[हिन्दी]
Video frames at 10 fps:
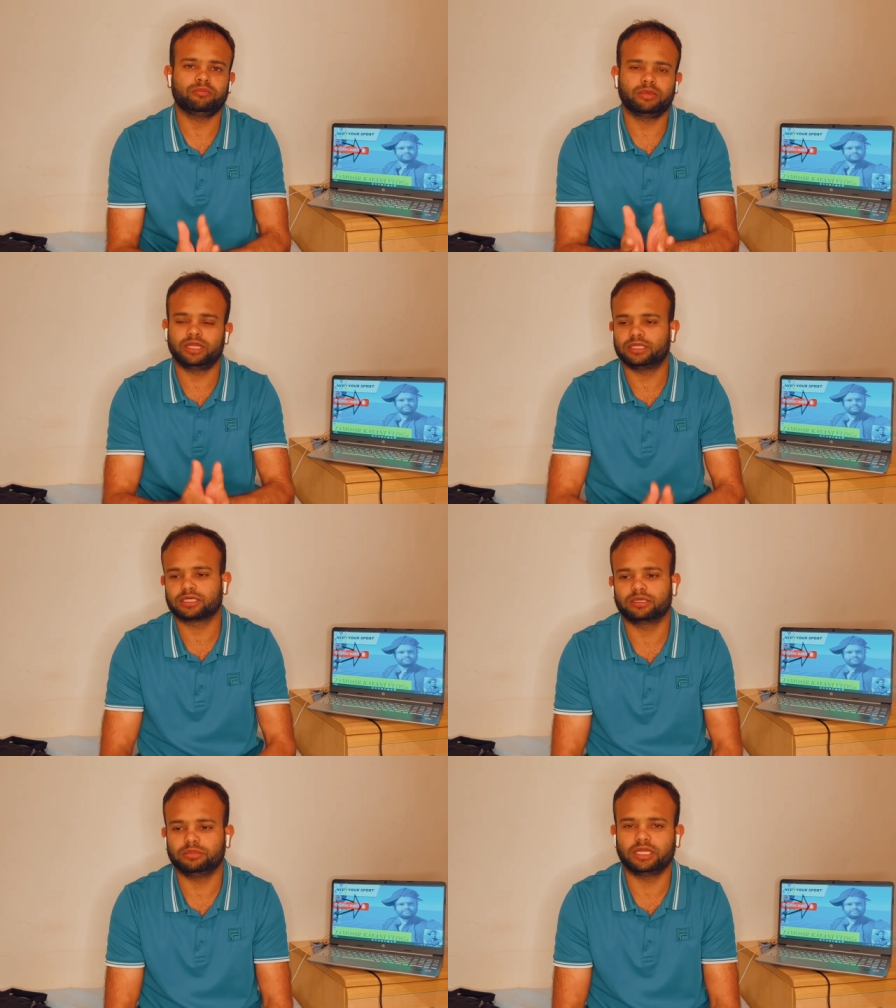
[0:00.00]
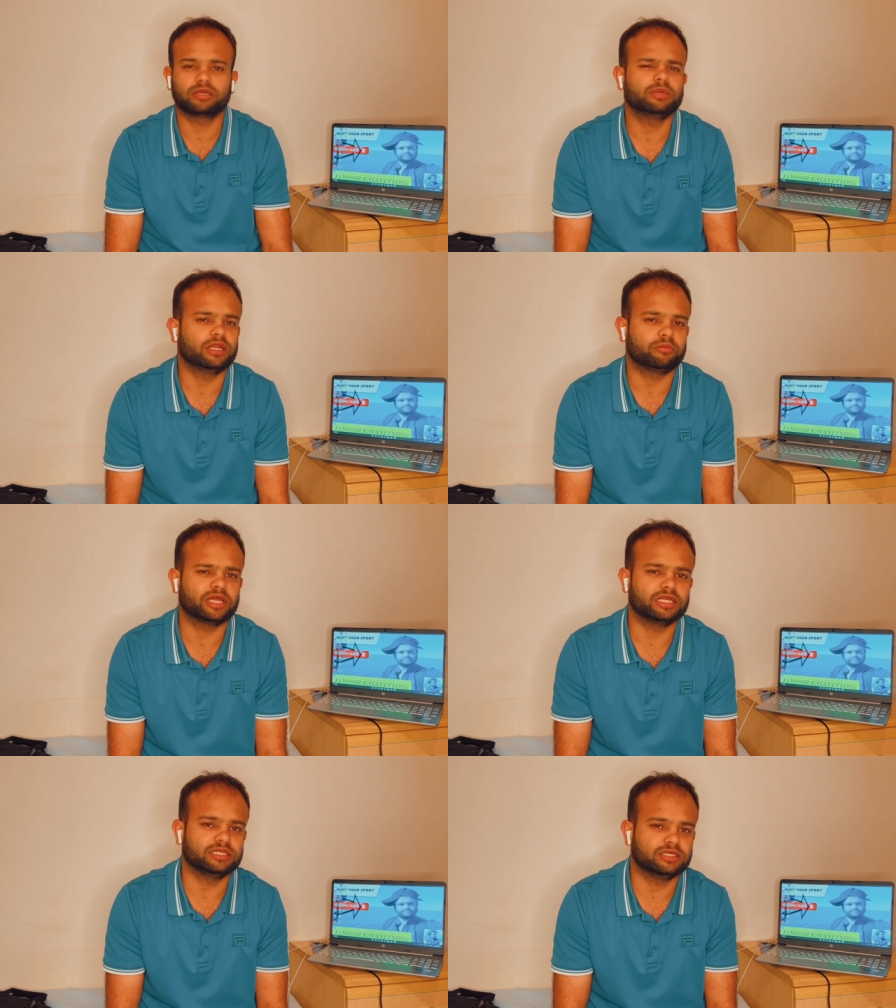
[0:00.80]
मैंने तकरीबन एक महीने
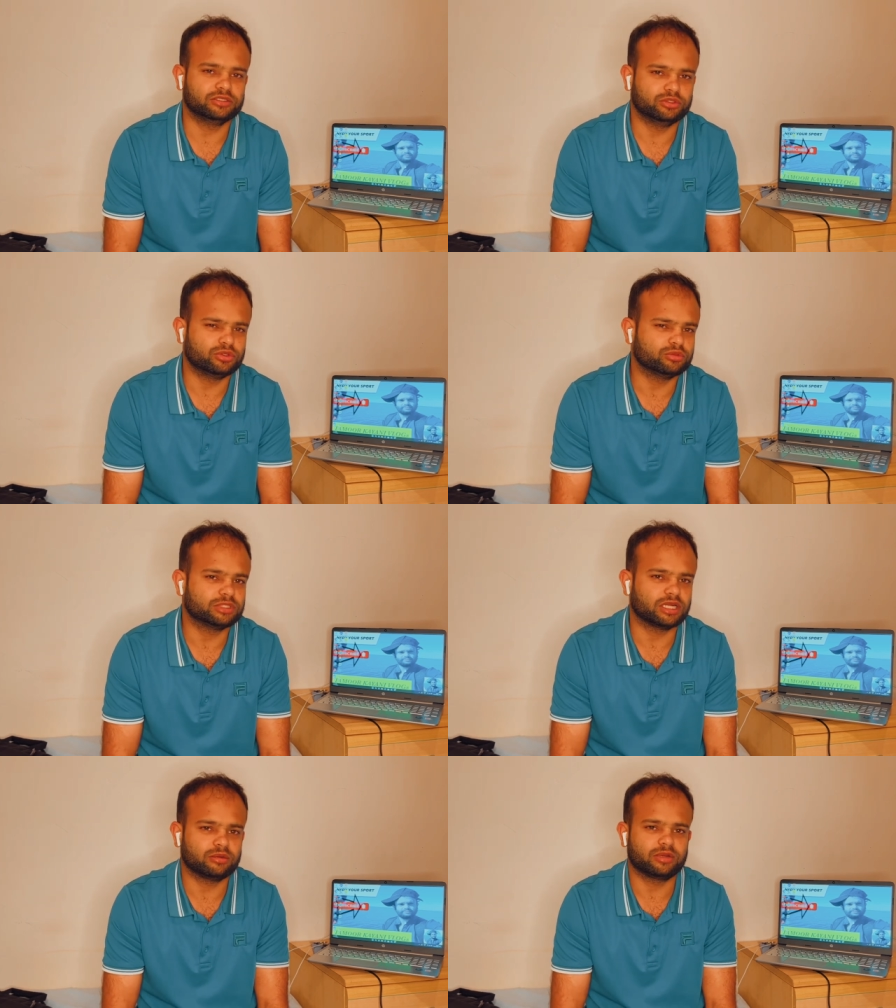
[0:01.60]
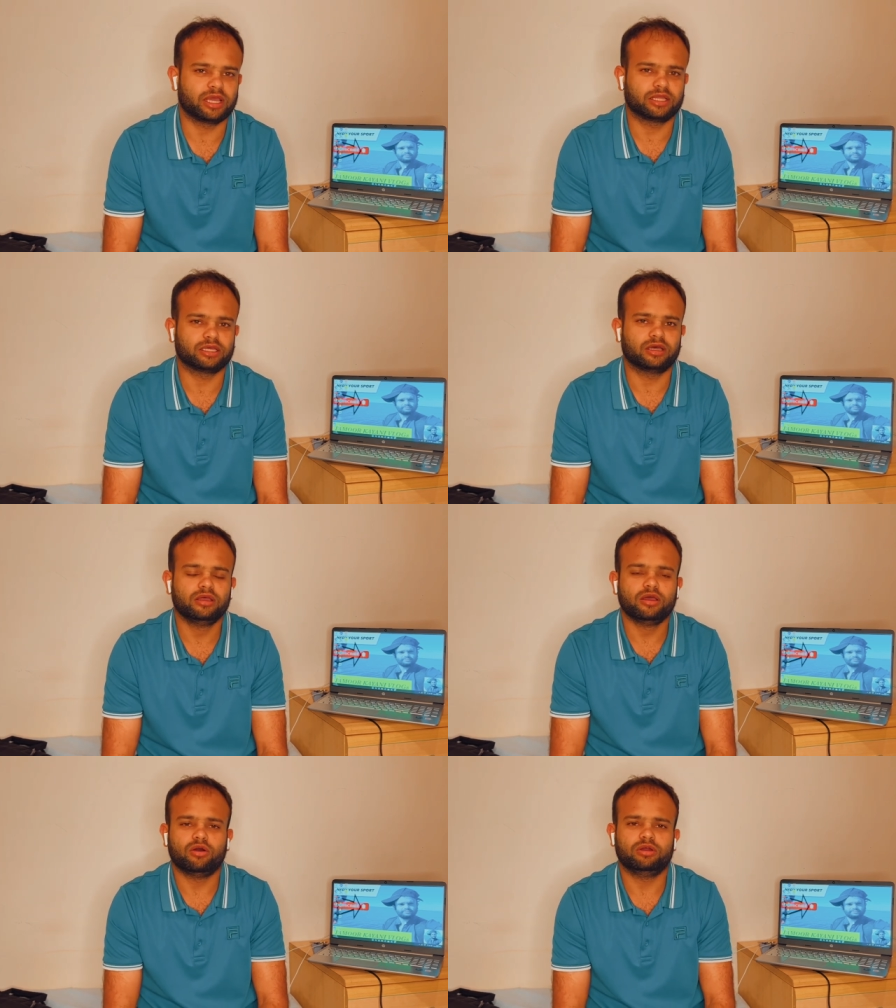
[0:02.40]
पहले यूट्यूब चैनल बनाया था
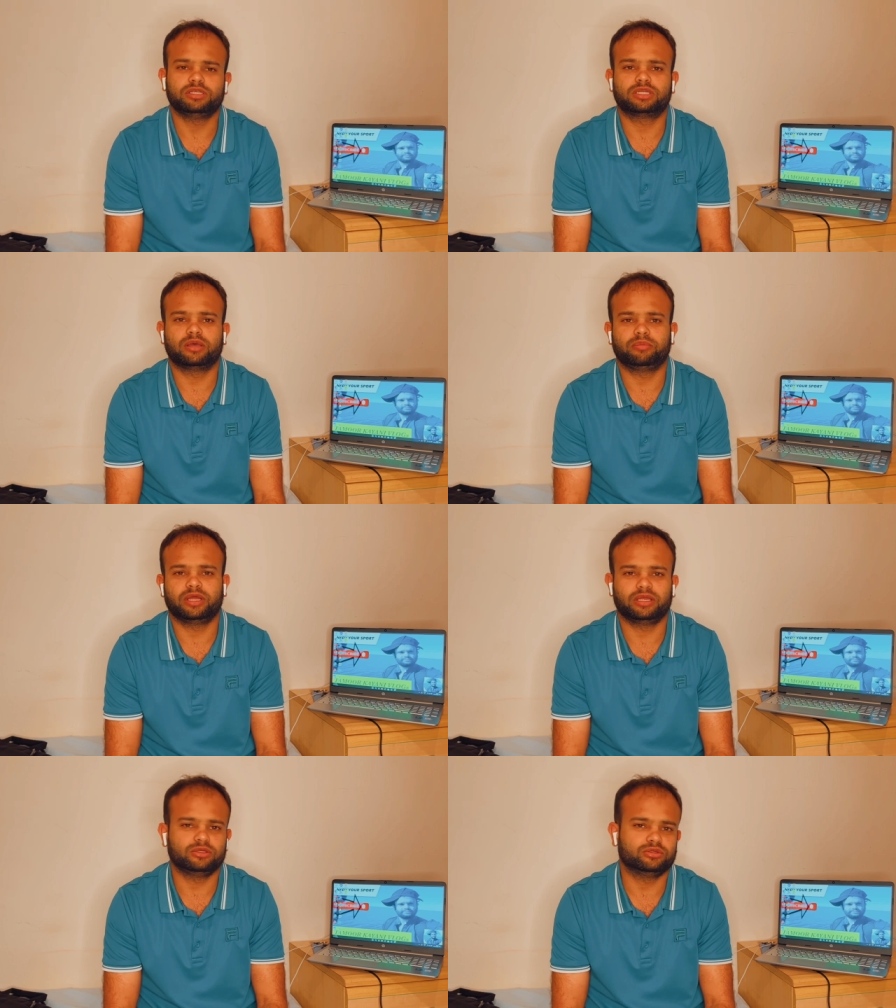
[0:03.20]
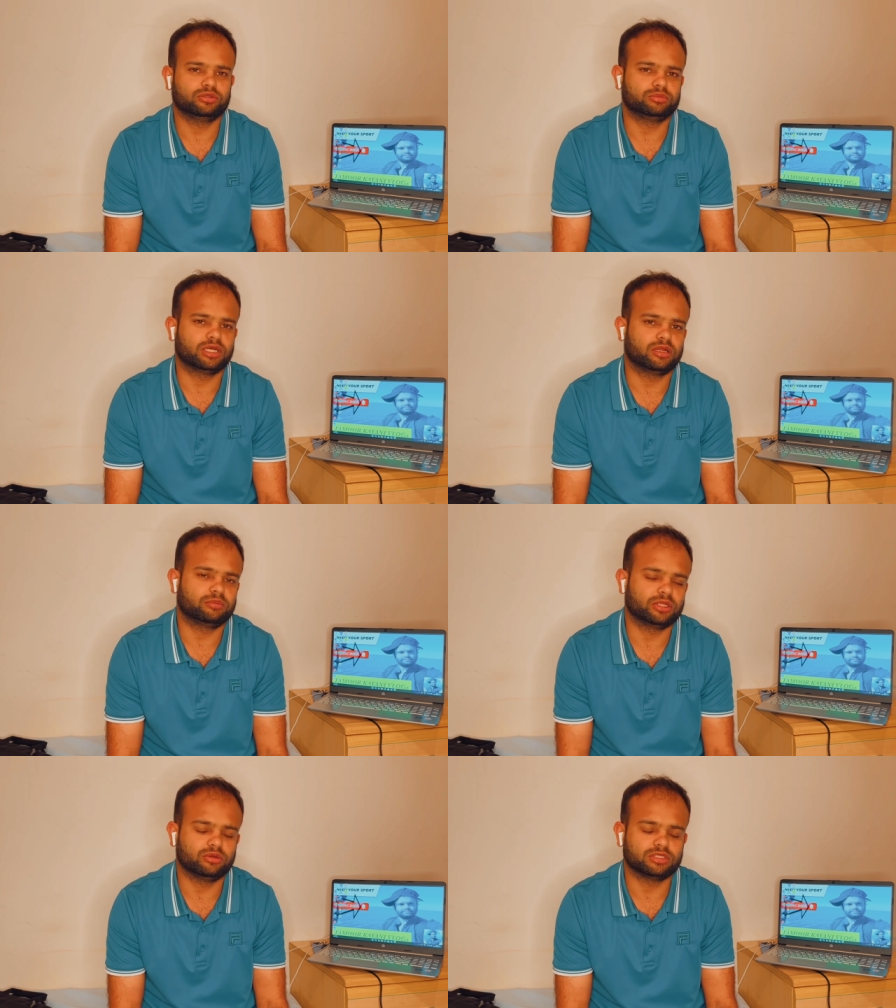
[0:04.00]
और इस टाइम मेरे यूट्यूब चैनल
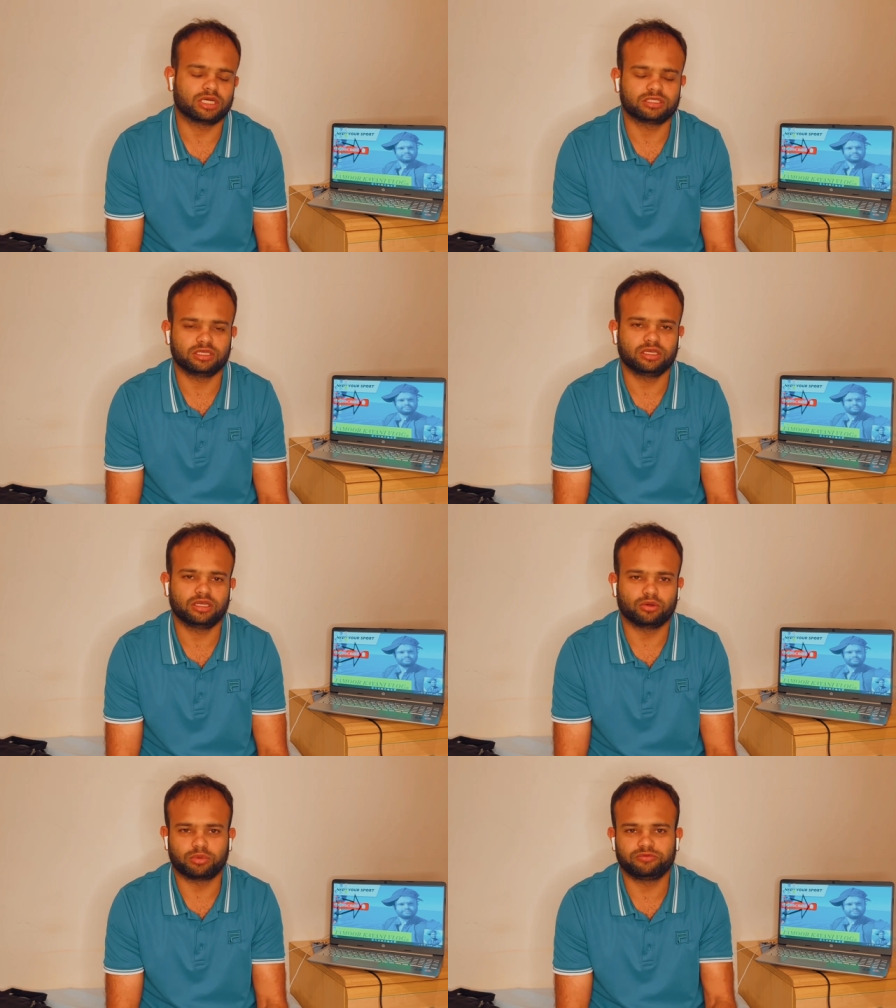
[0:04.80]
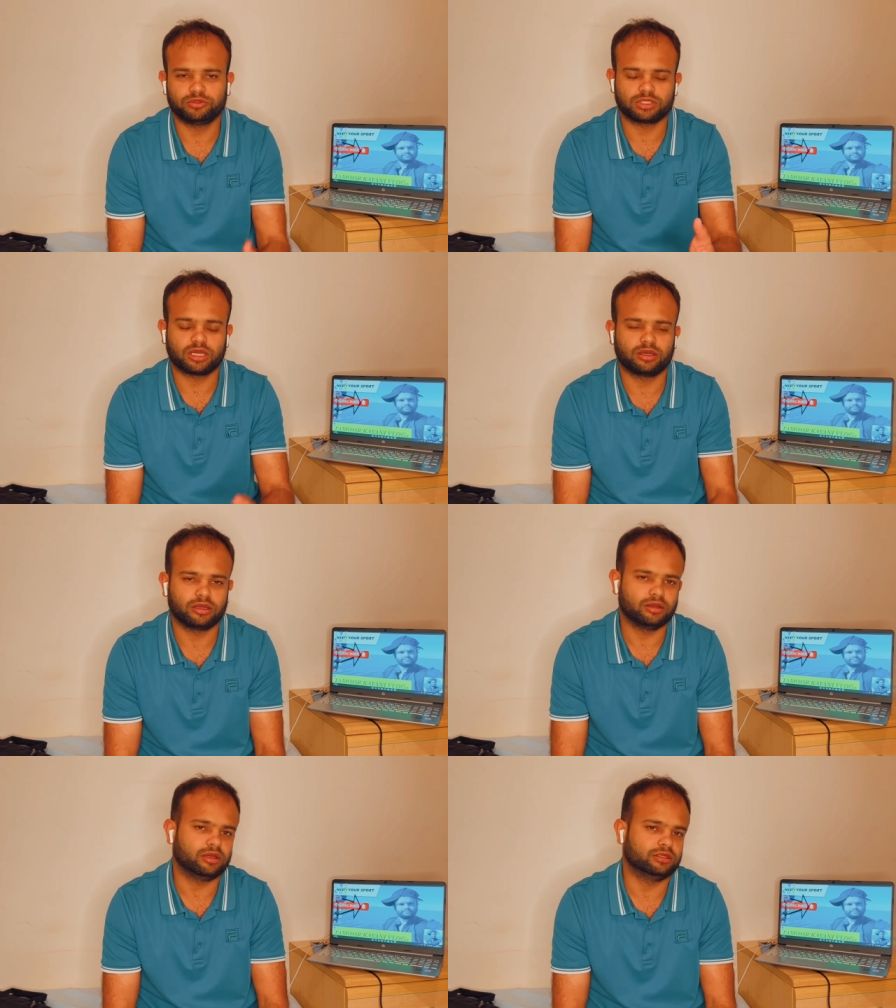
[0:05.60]
पर दो से ऊपर व्यूज़ हैं
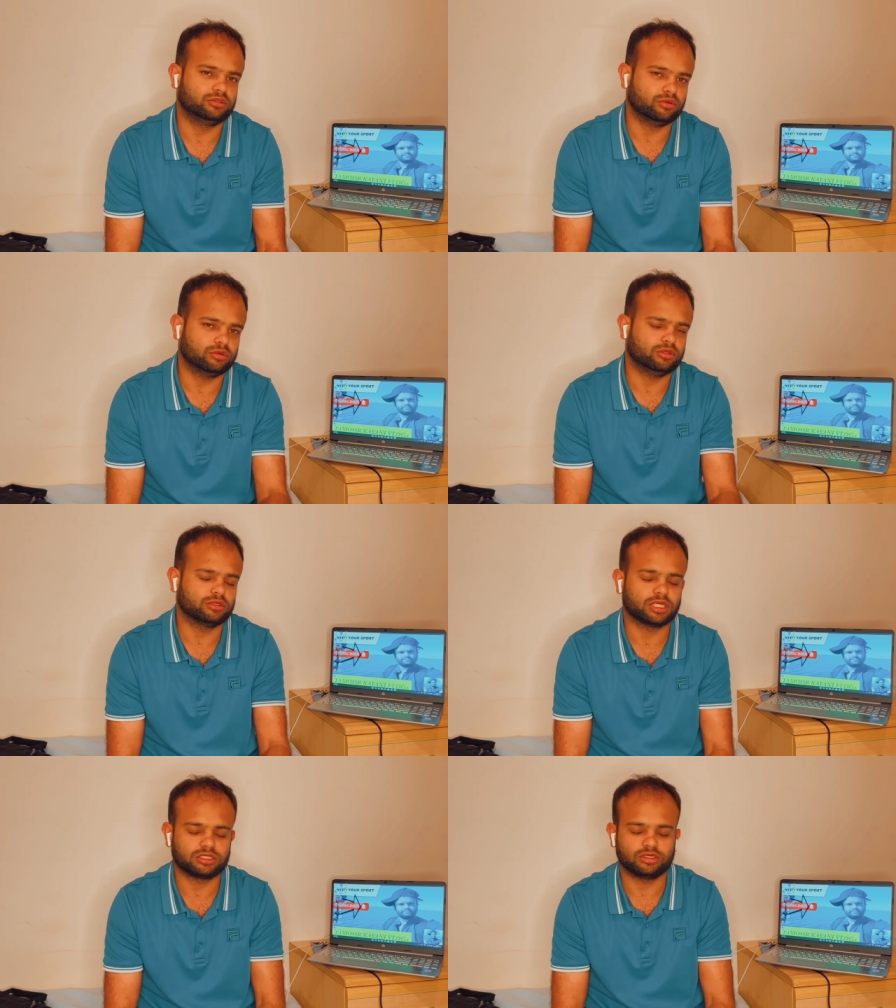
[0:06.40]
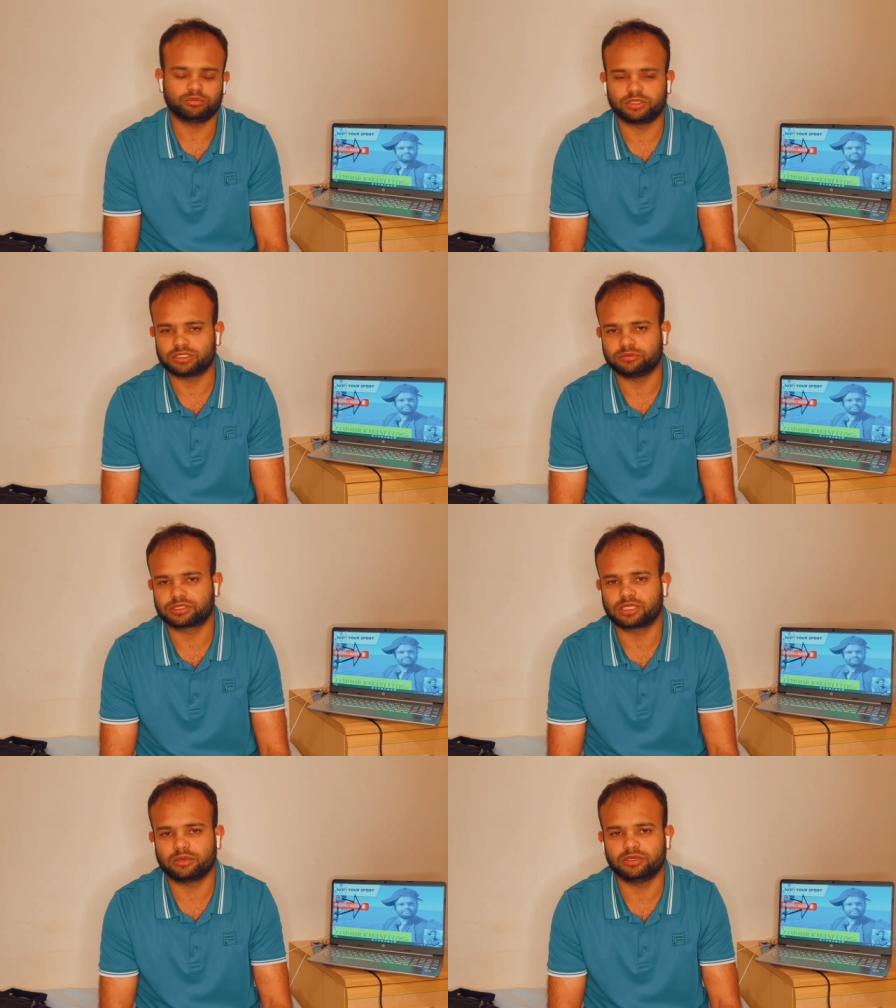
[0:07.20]
हाँ, दो से ऊपर
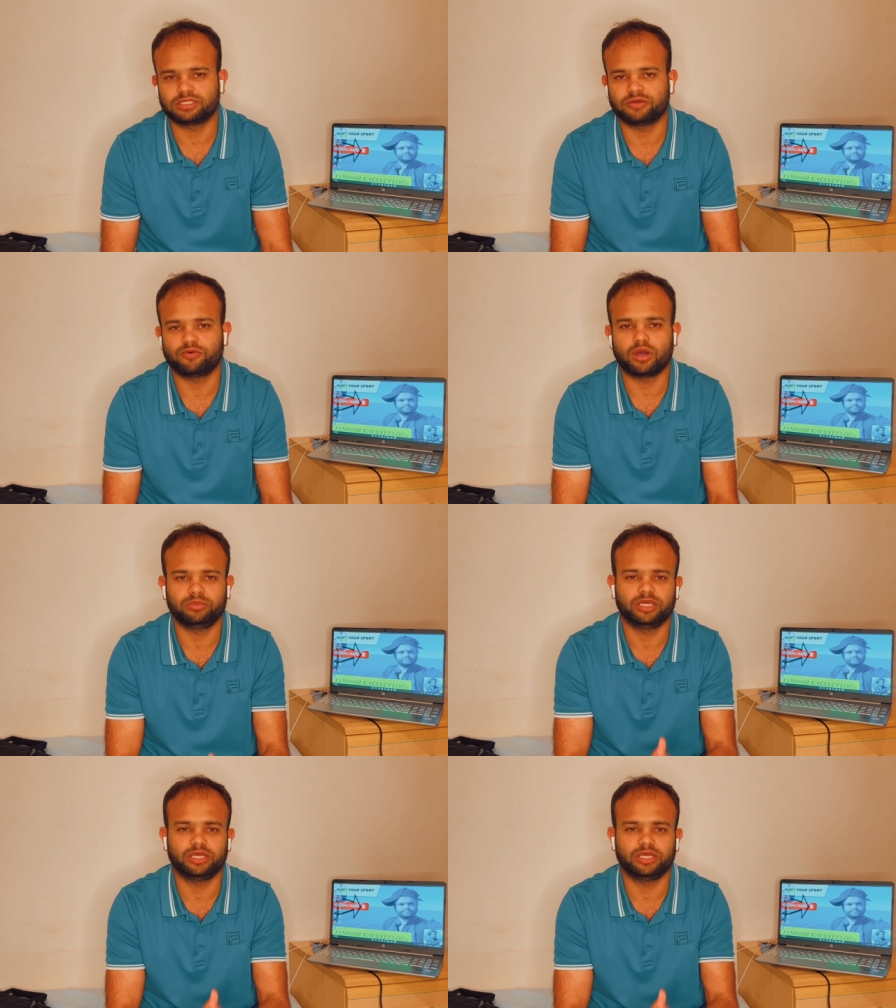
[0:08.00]
सब्सक्राइबर्स हैं वो आप